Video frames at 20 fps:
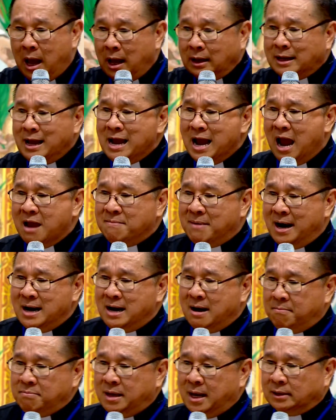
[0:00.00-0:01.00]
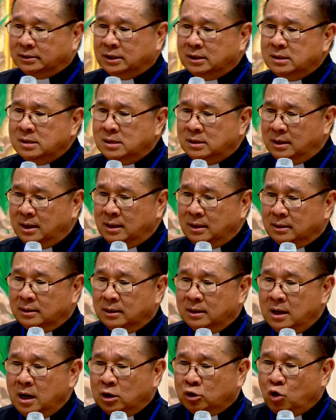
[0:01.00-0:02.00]
Cái ngày mà anh nằm nhà thương đó,
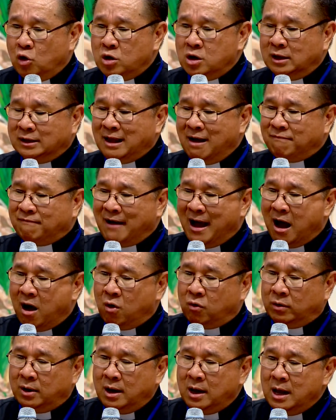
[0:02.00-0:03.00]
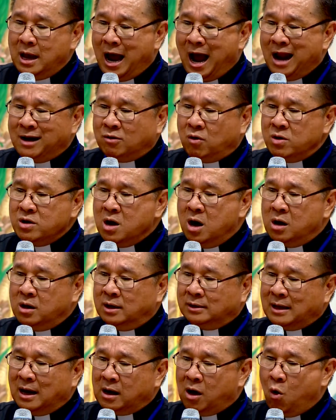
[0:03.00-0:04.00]
rồi người ta vào đó, anh có nhờ người
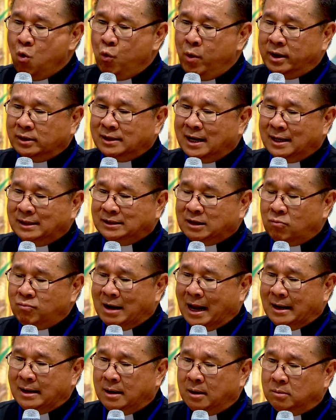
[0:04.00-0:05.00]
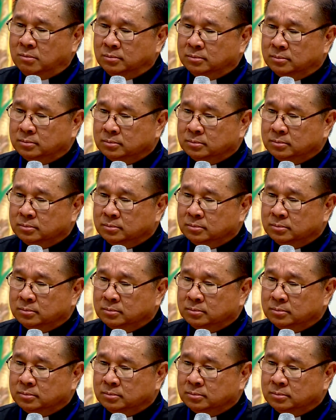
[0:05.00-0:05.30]
ta cầu nguyện cho anh chóng lành không?